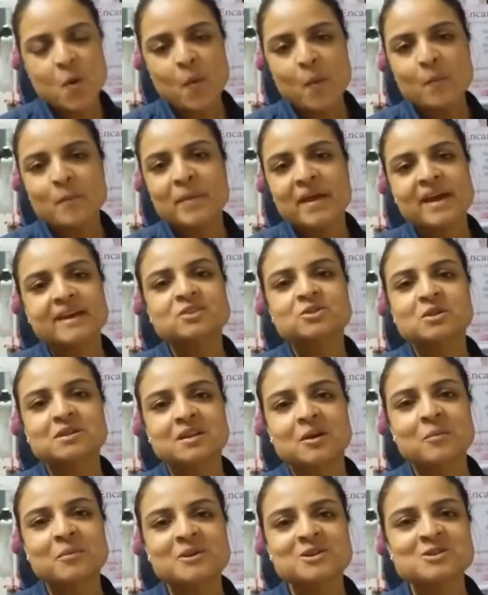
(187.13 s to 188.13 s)
Um beijo,
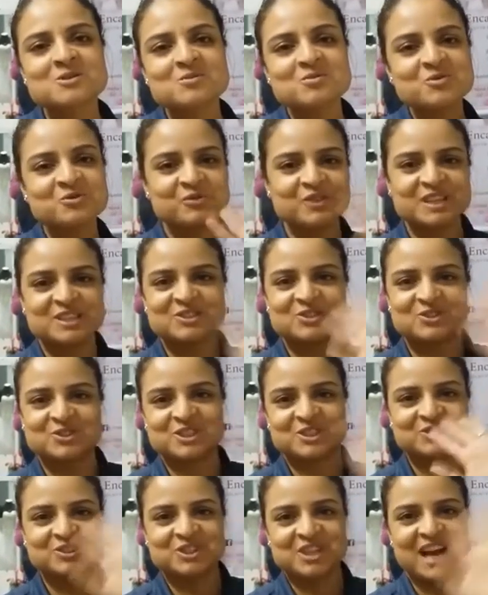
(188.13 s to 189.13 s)
até o próximo vídeo.
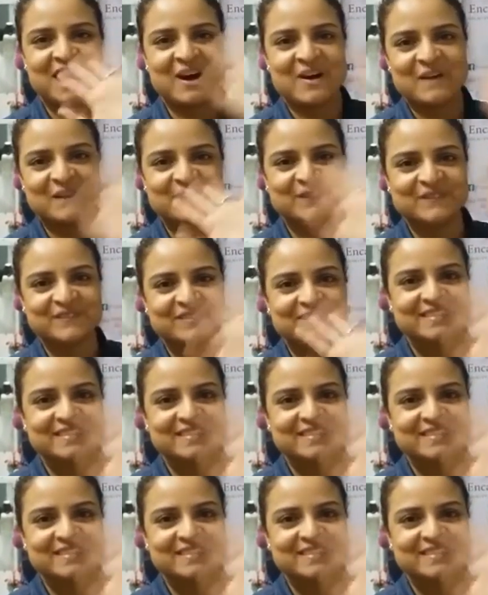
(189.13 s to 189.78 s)
Tchau, tchau.